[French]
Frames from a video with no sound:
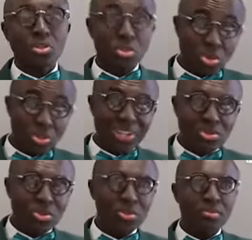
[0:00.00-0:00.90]
de
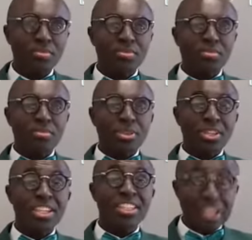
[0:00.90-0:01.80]
34 ans
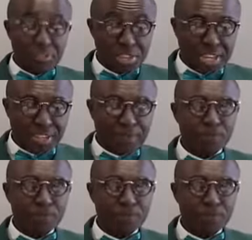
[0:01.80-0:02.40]
qui défia